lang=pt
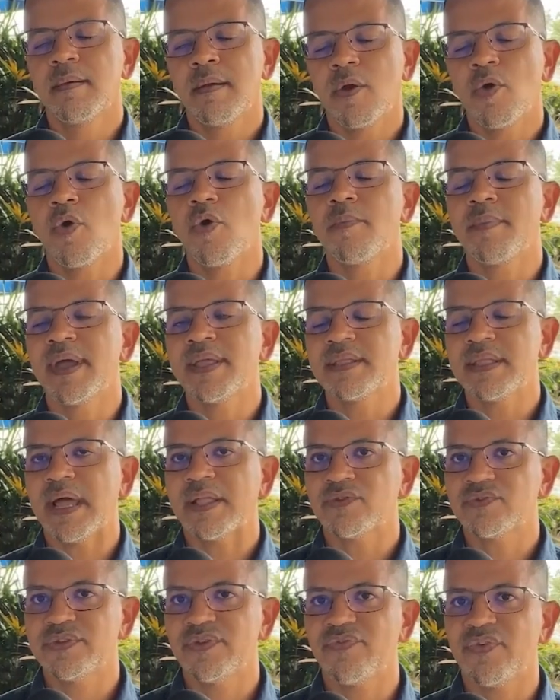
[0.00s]
comete
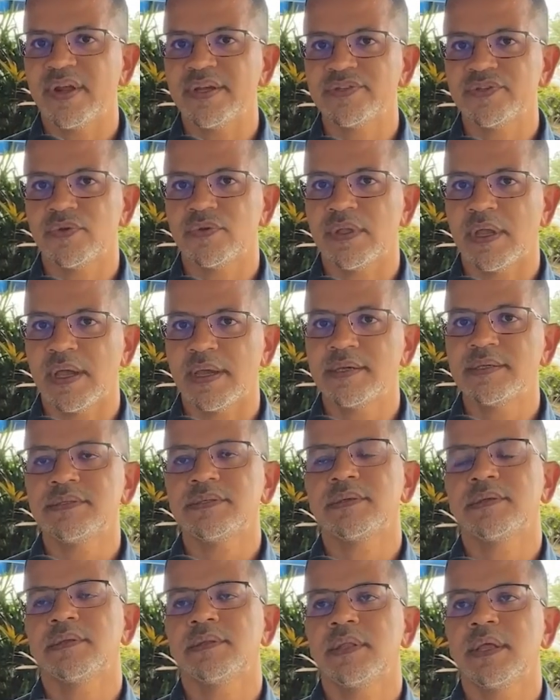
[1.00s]
atos
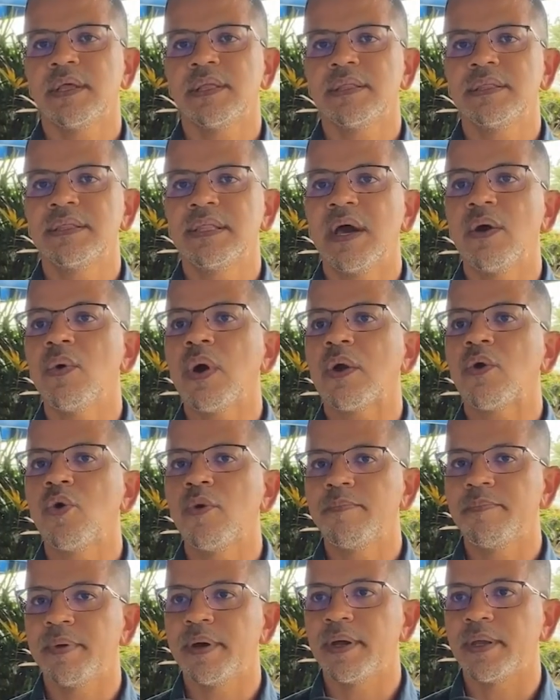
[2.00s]
infracionais, né, não
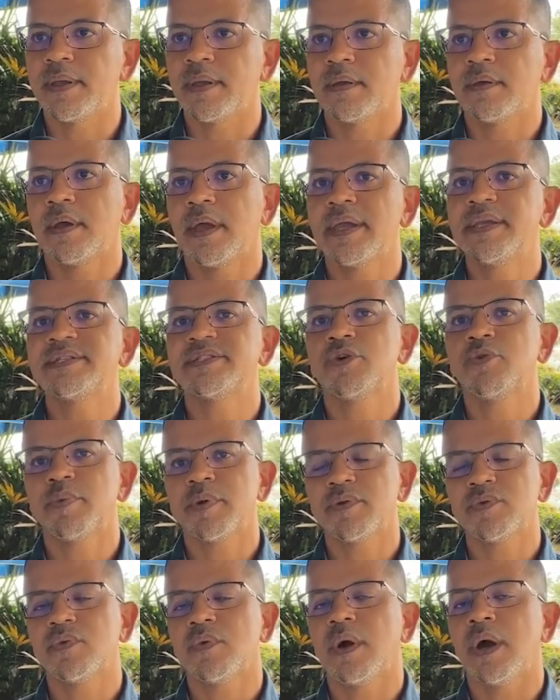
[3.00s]
acompanha em seu
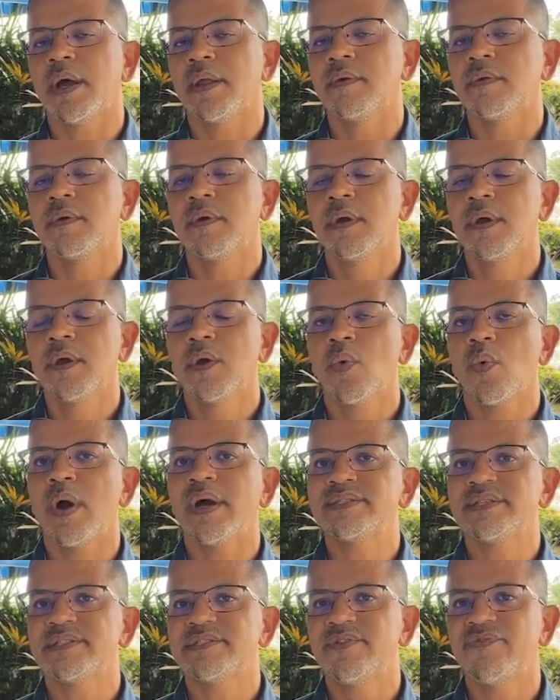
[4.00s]
prontuário
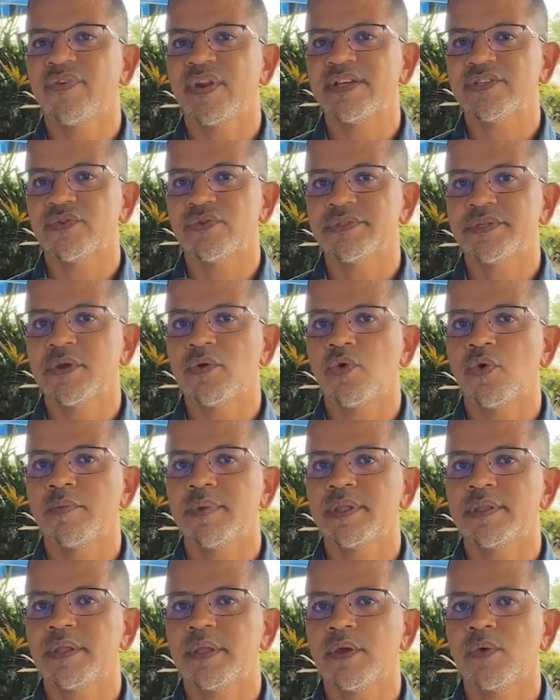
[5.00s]
quais as infrações que
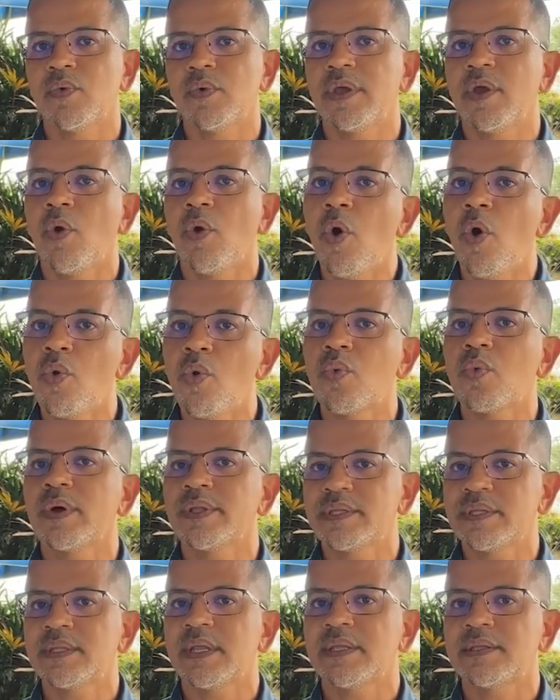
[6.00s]
cometeu ou o
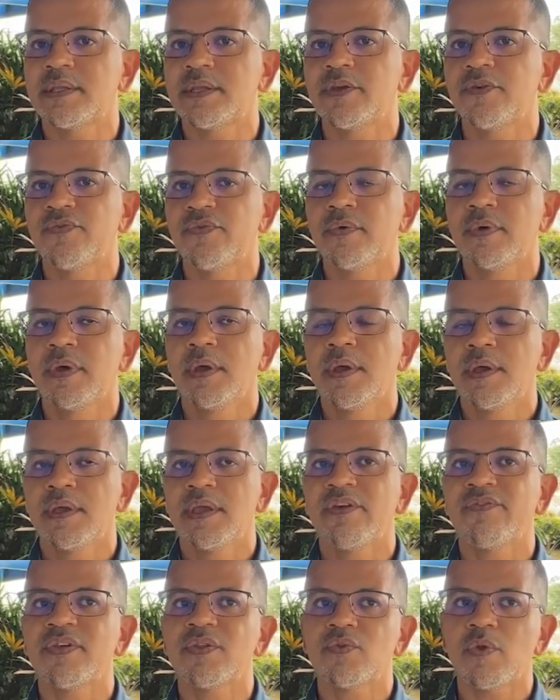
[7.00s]
quantitativo e,
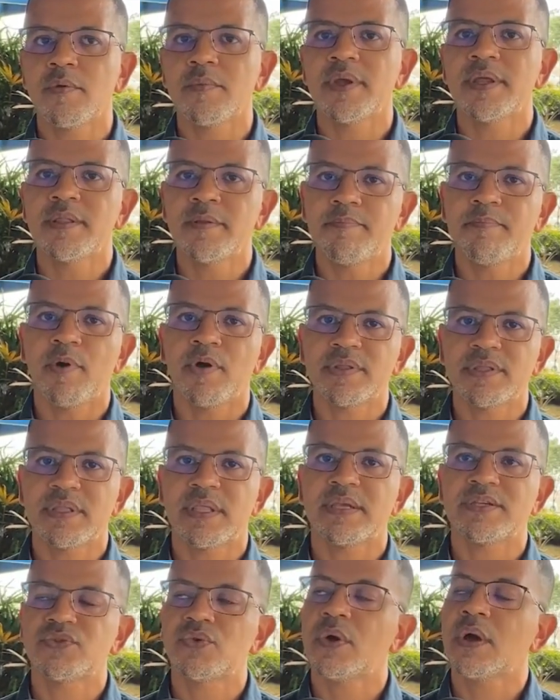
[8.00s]
eventualmente, pode
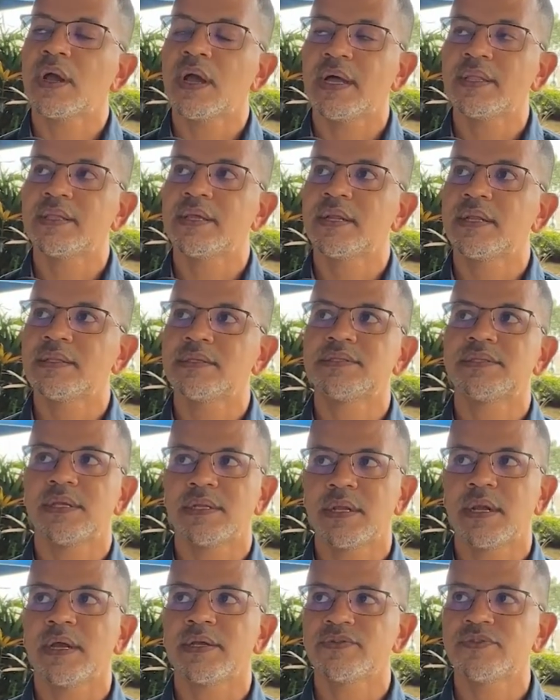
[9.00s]
ter a sua carteira de
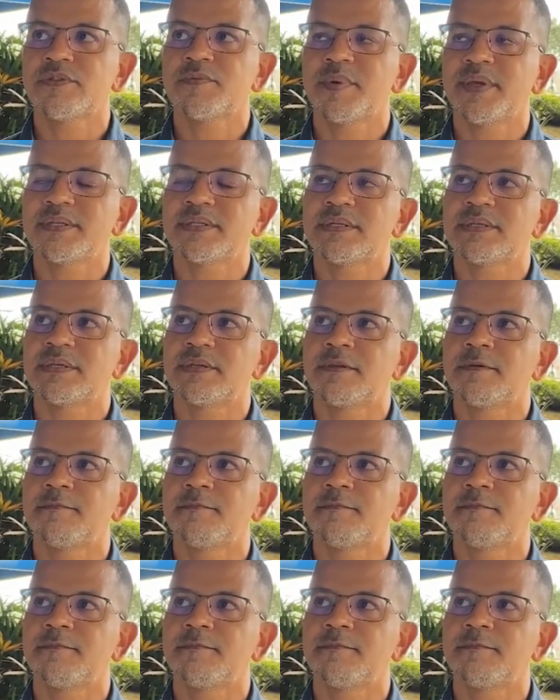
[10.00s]
CNH suspensa, sim.